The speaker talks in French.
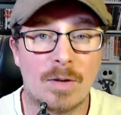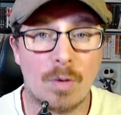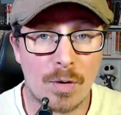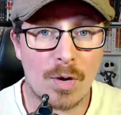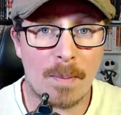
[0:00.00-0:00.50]
et
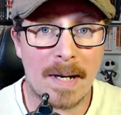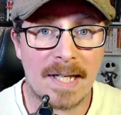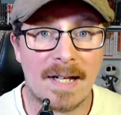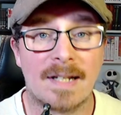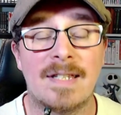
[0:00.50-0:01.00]
Toshio
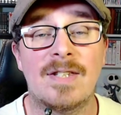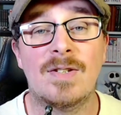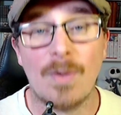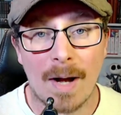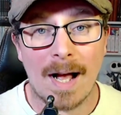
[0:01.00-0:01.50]
Maeda qui
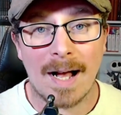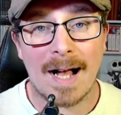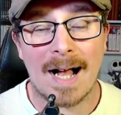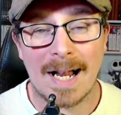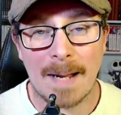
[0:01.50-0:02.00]
sera
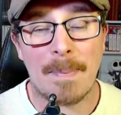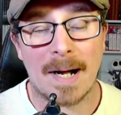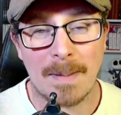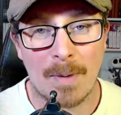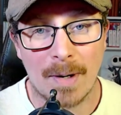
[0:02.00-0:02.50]
à la
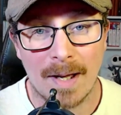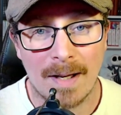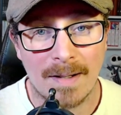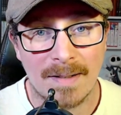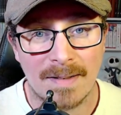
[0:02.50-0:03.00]
Paris Manga.